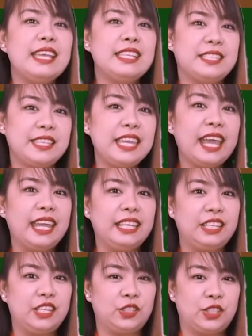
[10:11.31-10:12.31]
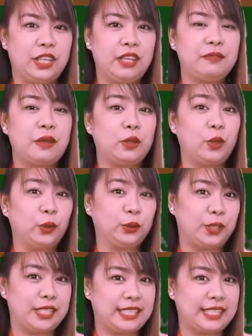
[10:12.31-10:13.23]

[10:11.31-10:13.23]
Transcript: CID Chief Dr.